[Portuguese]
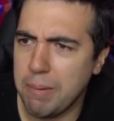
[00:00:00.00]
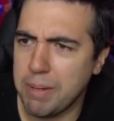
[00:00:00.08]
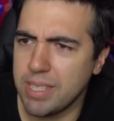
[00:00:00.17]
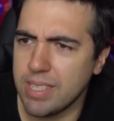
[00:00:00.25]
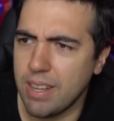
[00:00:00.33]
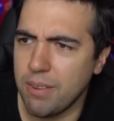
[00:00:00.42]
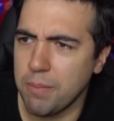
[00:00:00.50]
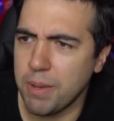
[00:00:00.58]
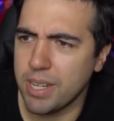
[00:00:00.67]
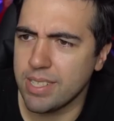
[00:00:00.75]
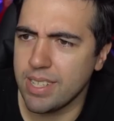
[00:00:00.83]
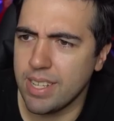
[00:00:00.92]
precisavam
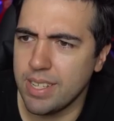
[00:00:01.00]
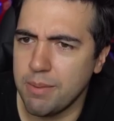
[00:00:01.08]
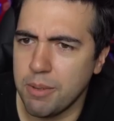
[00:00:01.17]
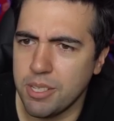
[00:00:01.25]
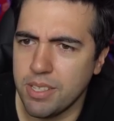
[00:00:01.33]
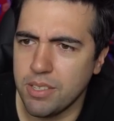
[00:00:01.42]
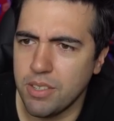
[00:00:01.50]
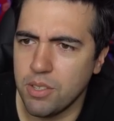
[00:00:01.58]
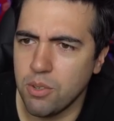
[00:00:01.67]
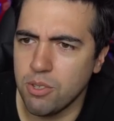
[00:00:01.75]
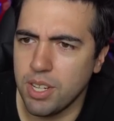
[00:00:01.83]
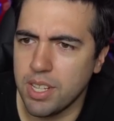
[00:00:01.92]
para sair, mas isso
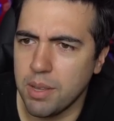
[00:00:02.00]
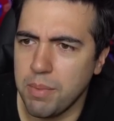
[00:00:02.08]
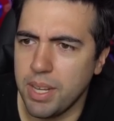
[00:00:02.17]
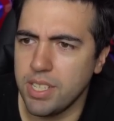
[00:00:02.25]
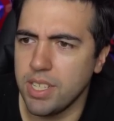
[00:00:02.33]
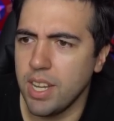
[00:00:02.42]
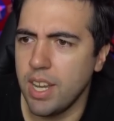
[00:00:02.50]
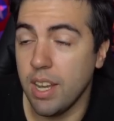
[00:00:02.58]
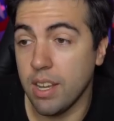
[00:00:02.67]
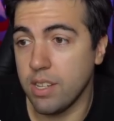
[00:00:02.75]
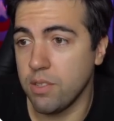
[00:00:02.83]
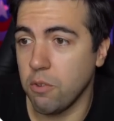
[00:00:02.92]
irritou diretamente fisicamente.
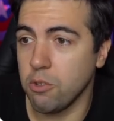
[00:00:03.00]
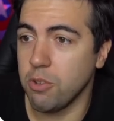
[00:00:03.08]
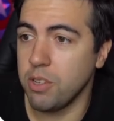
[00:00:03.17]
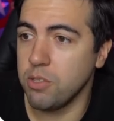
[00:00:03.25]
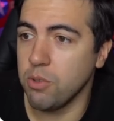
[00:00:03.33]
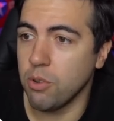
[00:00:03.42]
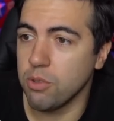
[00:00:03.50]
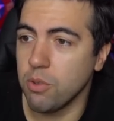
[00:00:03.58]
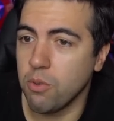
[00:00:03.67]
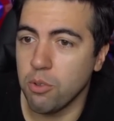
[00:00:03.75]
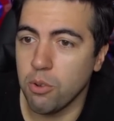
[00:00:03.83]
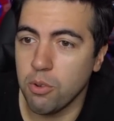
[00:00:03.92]
Transformador
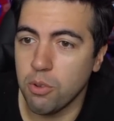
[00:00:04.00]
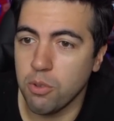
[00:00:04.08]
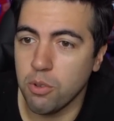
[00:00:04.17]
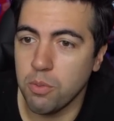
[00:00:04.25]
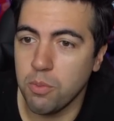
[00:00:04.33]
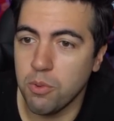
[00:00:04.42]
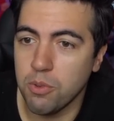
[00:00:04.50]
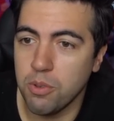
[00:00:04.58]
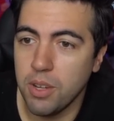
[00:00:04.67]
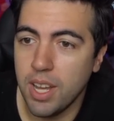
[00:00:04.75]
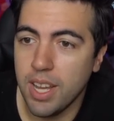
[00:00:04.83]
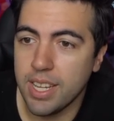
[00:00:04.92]
Johnson contornou todo
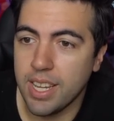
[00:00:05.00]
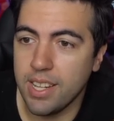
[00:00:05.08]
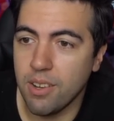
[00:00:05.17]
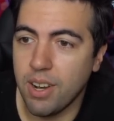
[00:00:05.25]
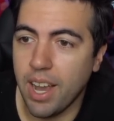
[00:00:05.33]
mundo que não